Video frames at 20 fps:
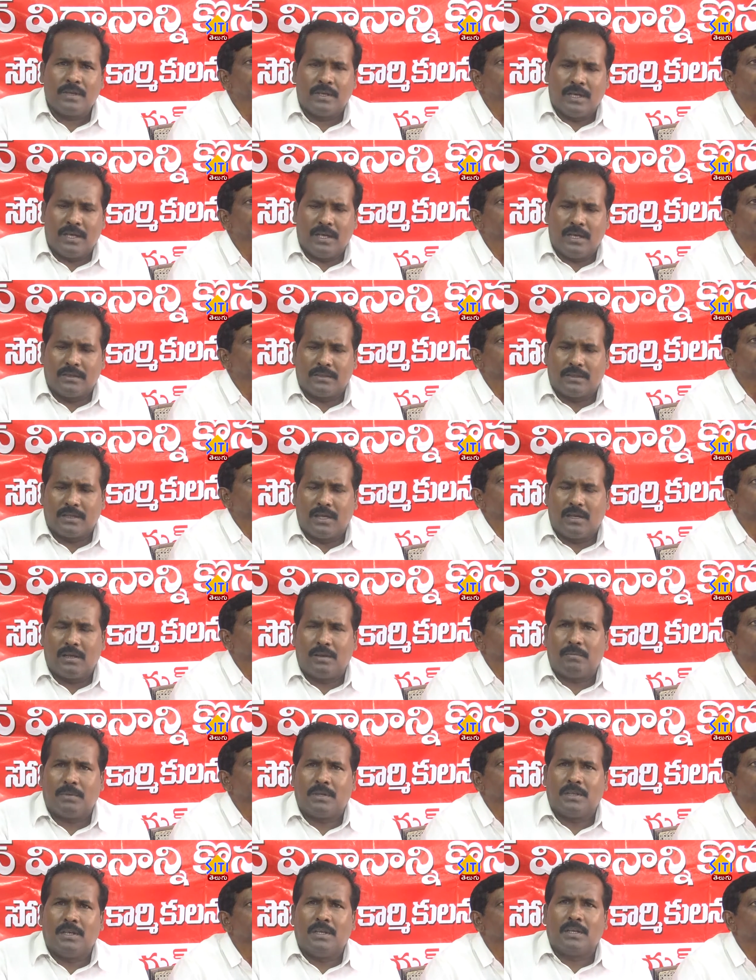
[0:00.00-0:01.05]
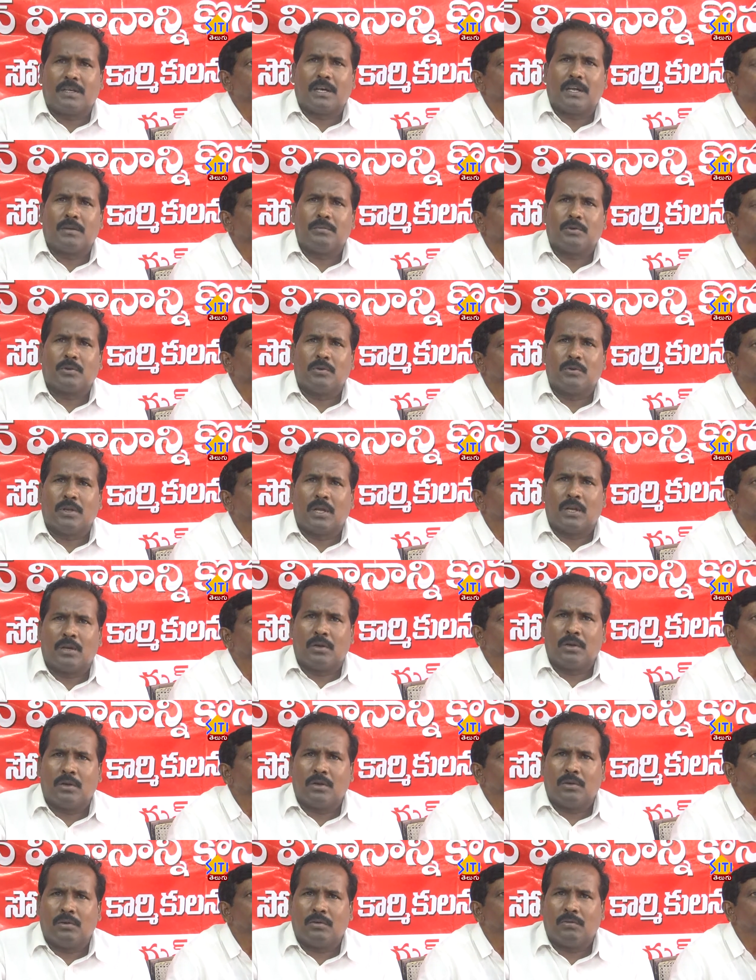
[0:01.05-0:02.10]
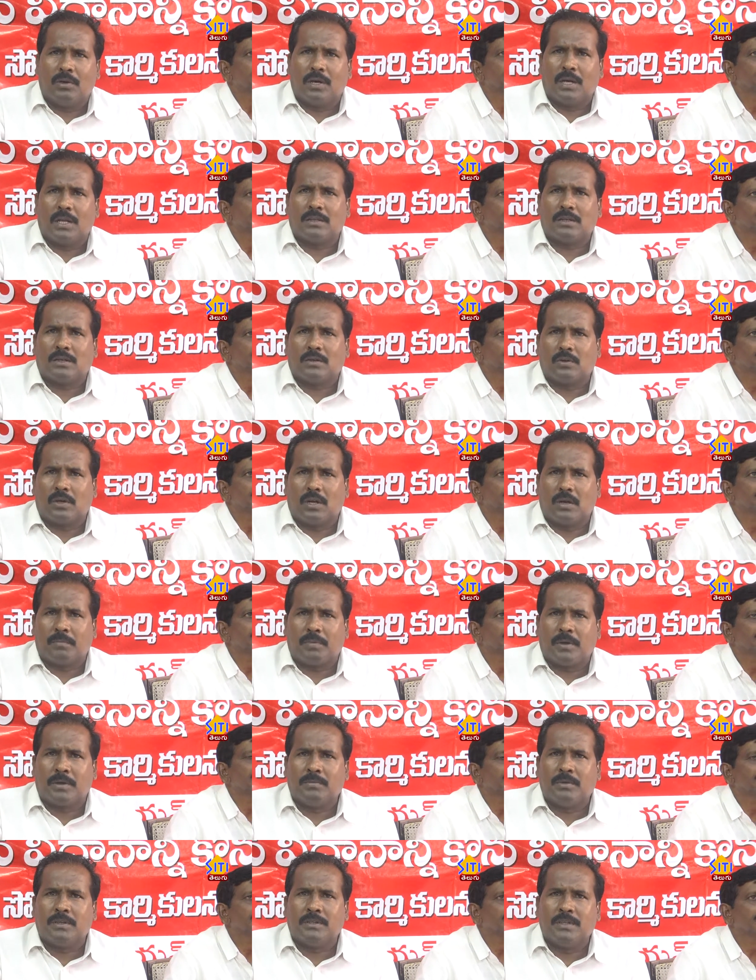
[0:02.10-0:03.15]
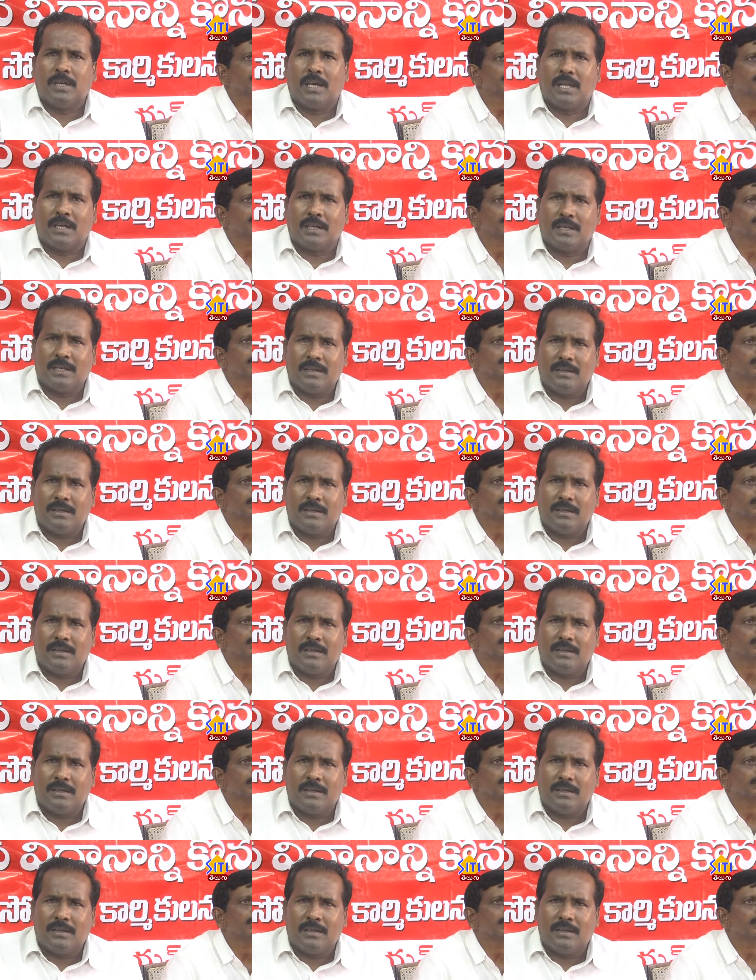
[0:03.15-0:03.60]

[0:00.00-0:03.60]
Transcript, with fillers: ఏ అయితే బదిలీ కార్మికులు ఉన్నారో వాళ్ళందరినీ కూడా పర్మిట్ చేయాలని